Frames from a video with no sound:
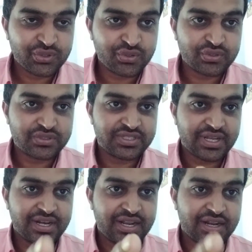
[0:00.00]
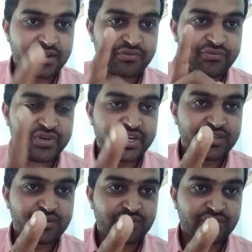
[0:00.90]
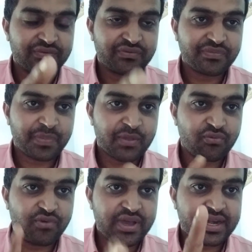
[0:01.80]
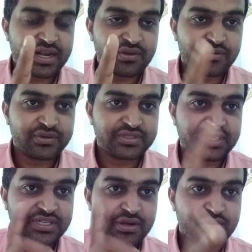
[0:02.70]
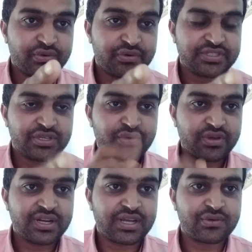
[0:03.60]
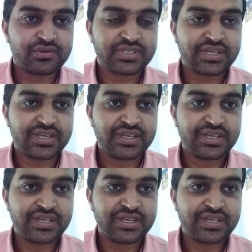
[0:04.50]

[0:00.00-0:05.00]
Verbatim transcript: तो चैनल और वीडियो वायरल होने से ग्रो होने से कोई ना रोक सके